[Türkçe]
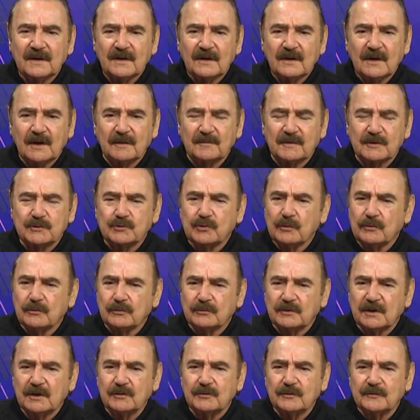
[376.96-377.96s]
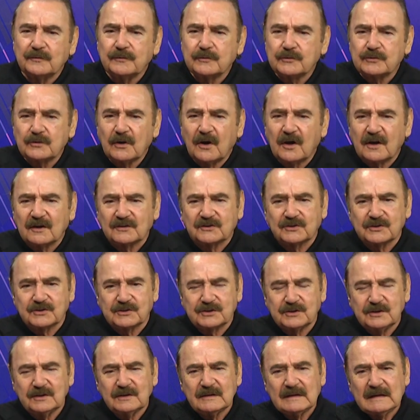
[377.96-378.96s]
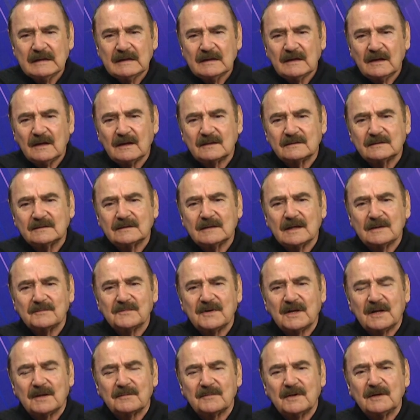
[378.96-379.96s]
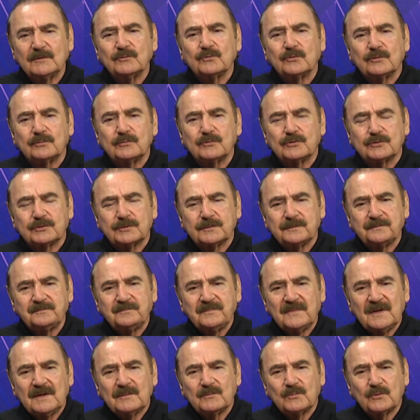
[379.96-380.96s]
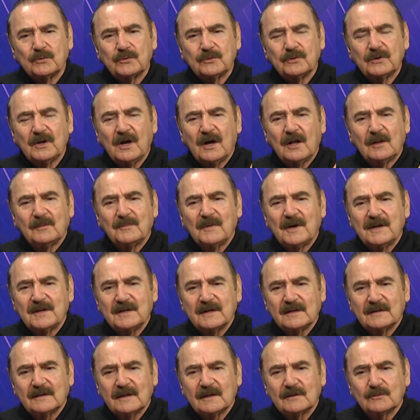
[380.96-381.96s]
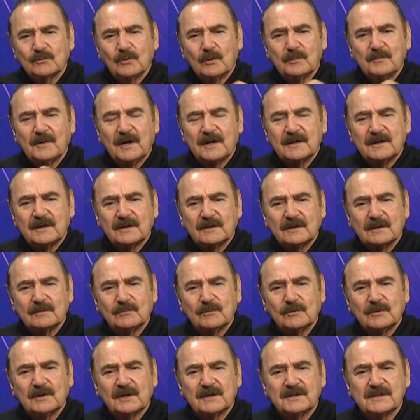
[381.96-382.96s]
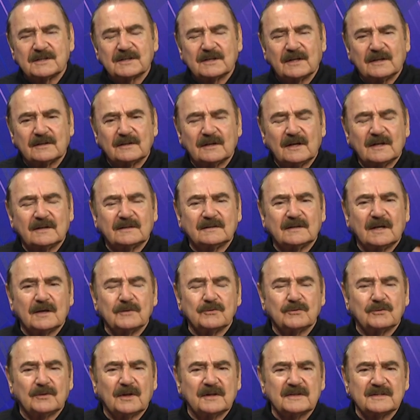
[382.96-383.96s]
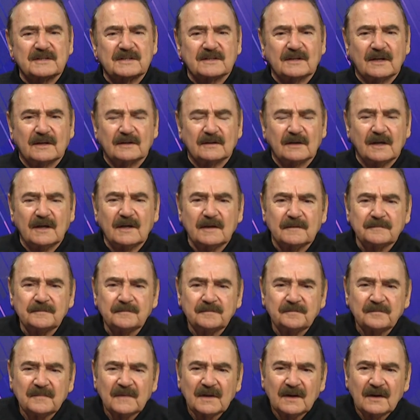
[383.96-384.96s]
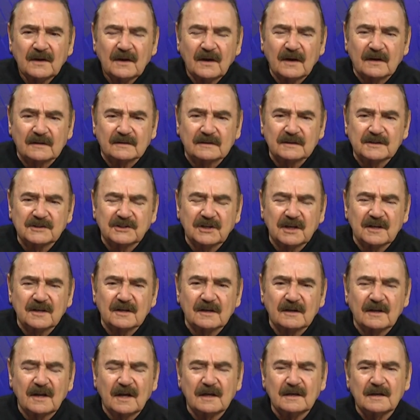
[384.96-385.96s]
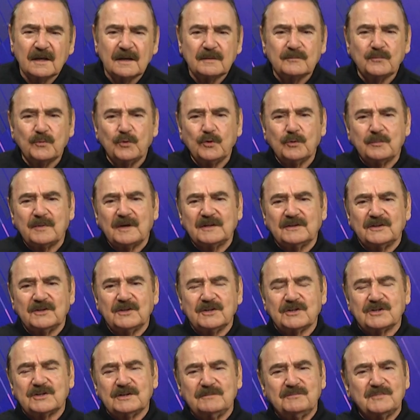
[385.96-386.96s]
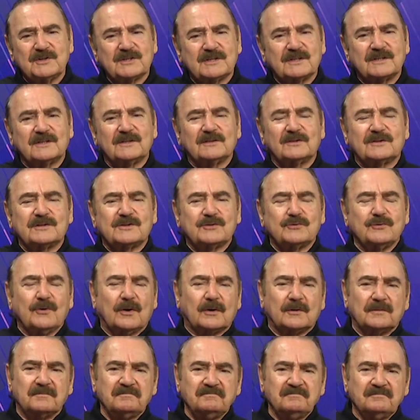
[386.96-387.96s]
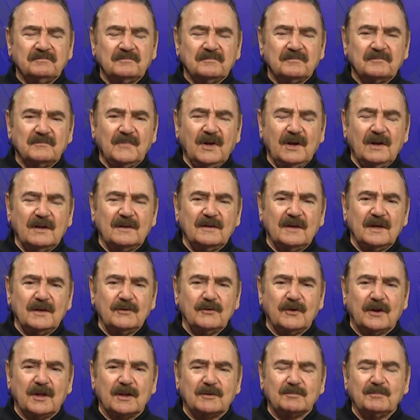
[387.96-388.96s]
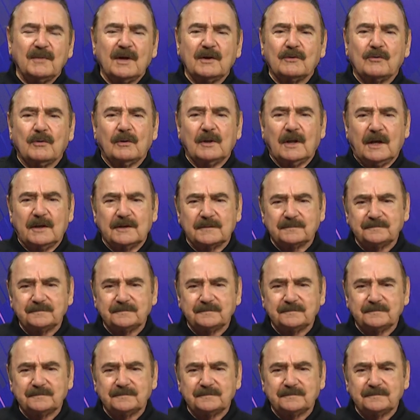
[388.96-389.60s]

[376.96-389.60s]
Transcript: Ama çoğunda nüfus artışı artık hemen hemen durmuş. Bugün Almanya'da, Romanya'da, Bulgaristan'da hatta Yunanistan'da artık şehirler büyümediği için bir sıkıntısı yok. Belediyeyi yönetmek kolay.